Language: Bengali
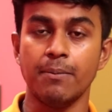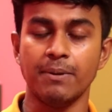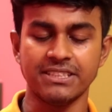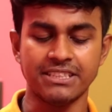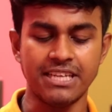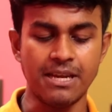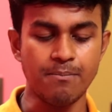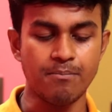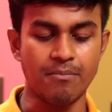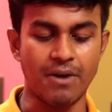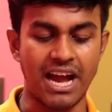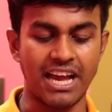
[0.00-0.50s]

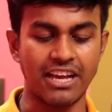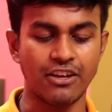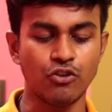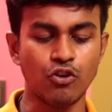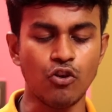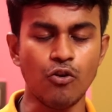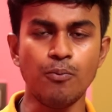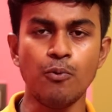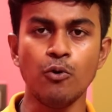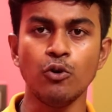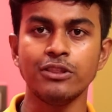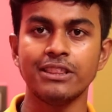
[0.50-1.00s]
এবার সেই
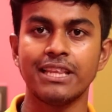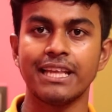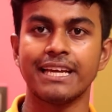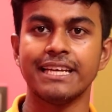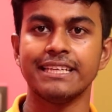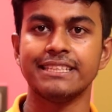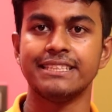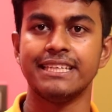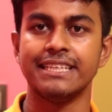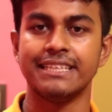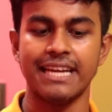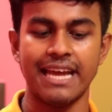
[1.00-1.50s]
মাইক্রোফোন
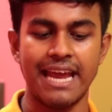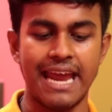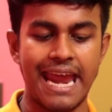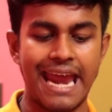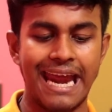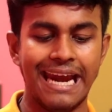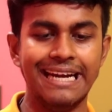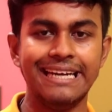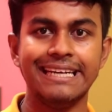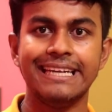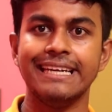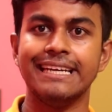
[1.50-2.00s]
থেকে সেটা
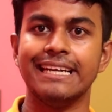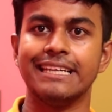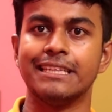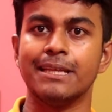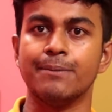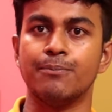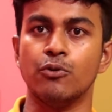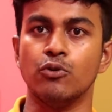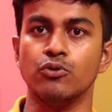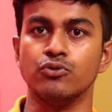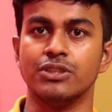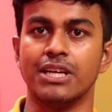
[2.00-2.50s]

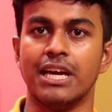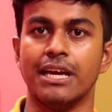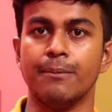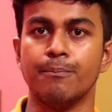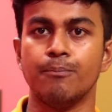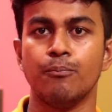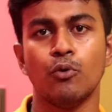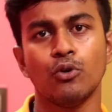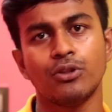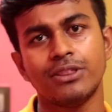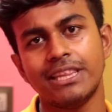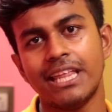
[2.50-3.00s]
অ্যান্টেনাতে
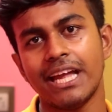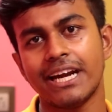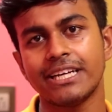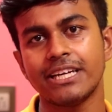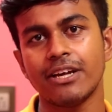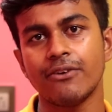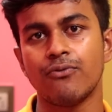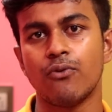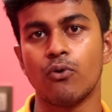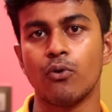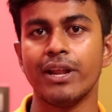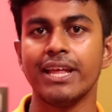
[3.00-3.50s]
পৌঁছায়
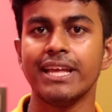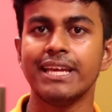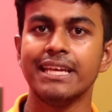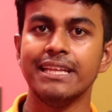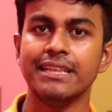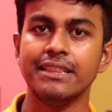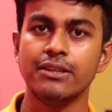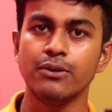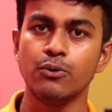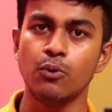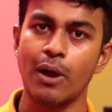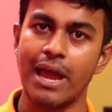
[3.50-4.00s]
প্রত্যেকটা ফোনেই
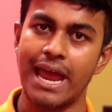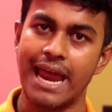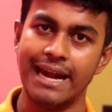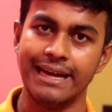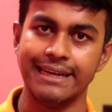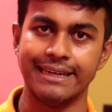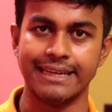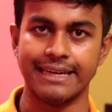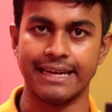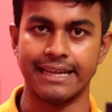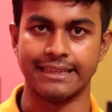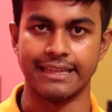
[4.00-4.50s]
কিন্তু
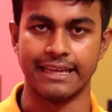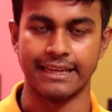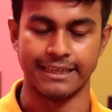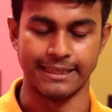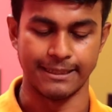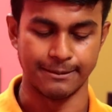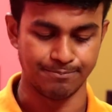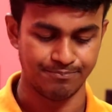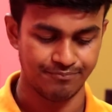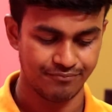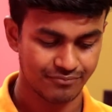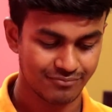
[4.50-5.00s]
অ্যান্টেনা
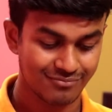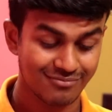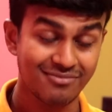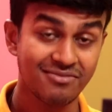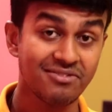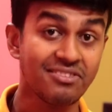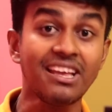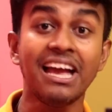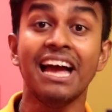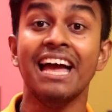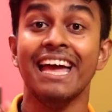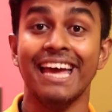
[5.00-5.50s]
থাকে
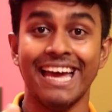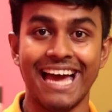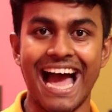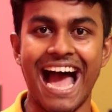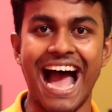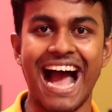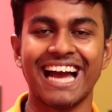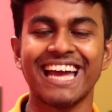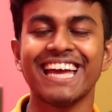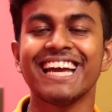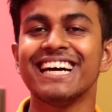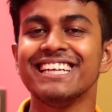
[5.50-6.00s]

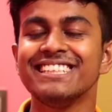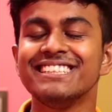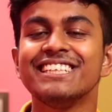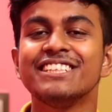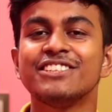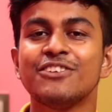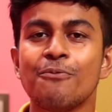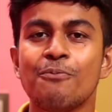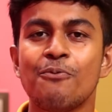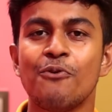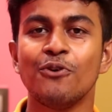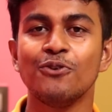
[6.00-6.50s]
আগেকার
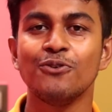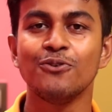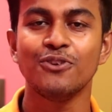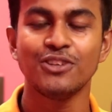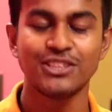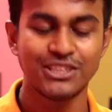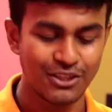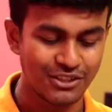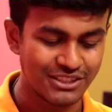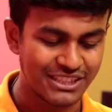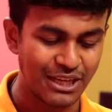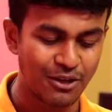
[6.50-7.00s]
যেসব
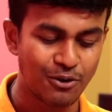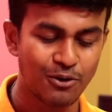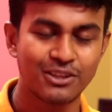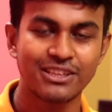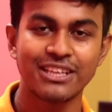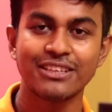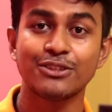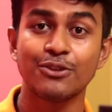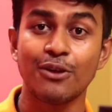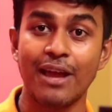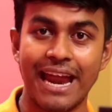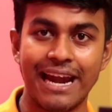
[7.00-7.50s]
ফোনগুলো ছিল
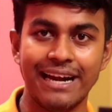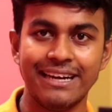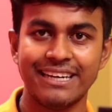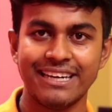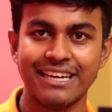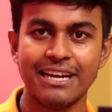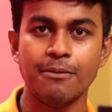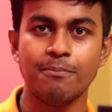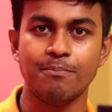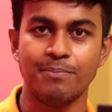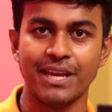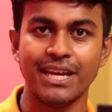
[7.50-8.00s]
সেগুলোতে তো
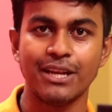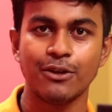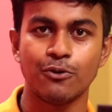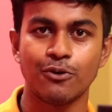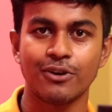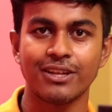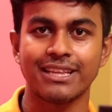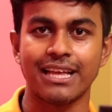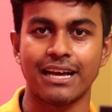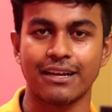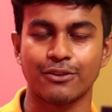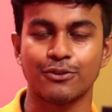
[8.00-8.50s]
অ্যান্টেনা বের
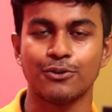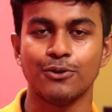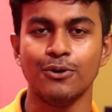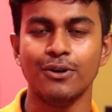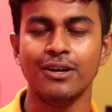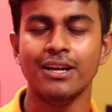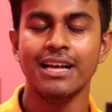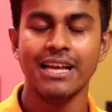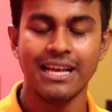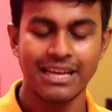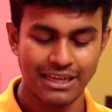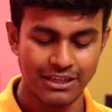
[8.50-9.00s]
করে
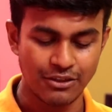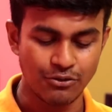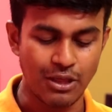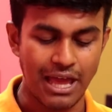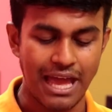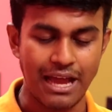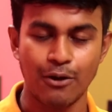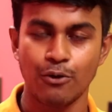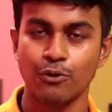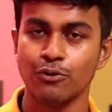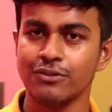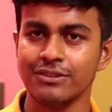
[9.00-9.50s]
থাকতো
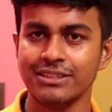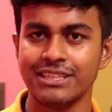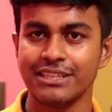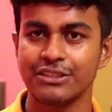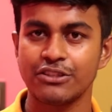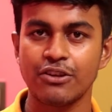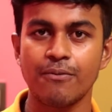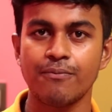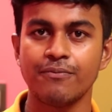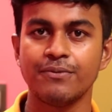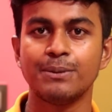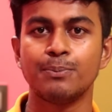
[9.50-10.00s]
কিন্তু এখন
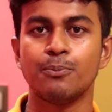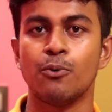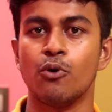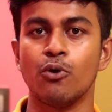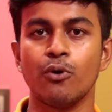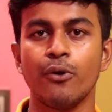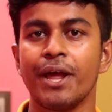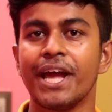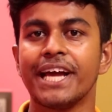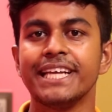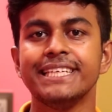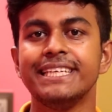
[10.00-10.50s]
যেসব
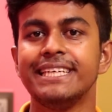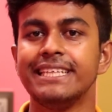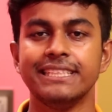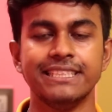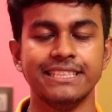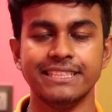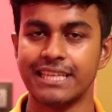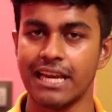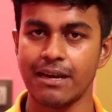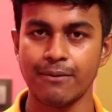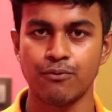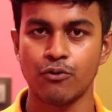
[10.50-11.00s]
ফোন হয়ে গেছে
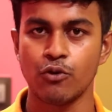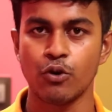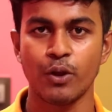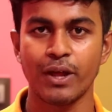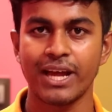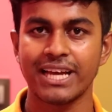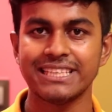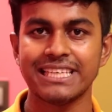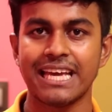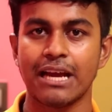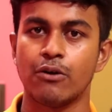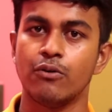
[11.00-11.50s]
ডিজিটাল
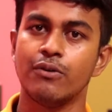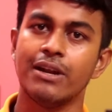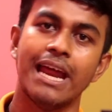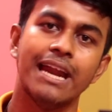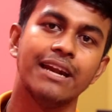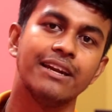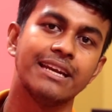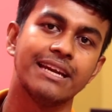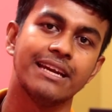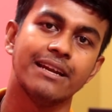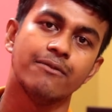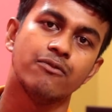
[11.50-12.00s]
ফোন হয়ে গেছে এখন
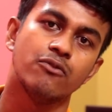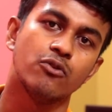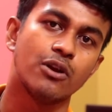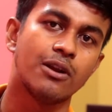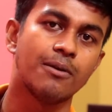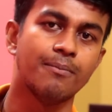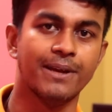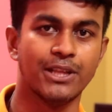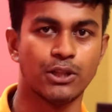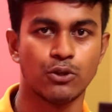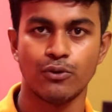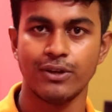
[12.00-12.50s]
অ্যান্টেনা
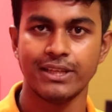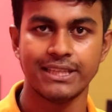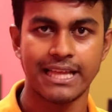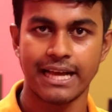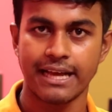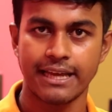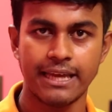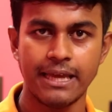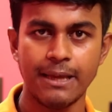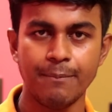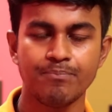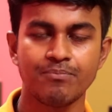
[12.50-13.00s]
ফোনের
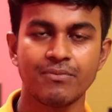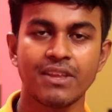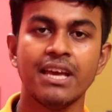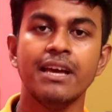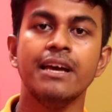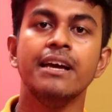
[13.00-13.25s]
ভেতরেই থাকে